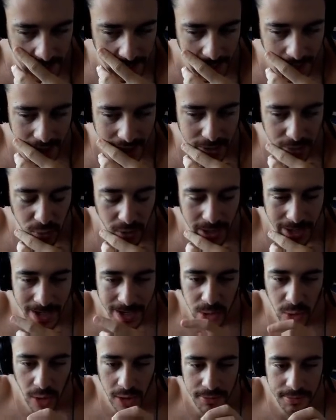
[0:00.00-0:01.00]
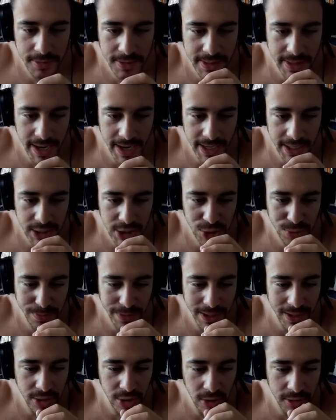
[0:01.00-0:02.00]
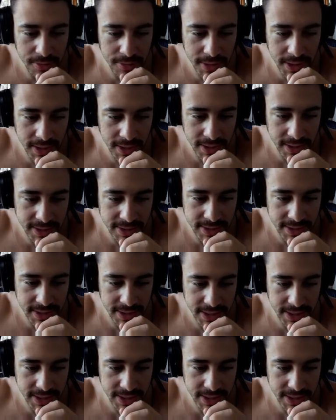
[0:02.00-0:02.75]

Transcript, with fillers: agora 9,10 para 9,15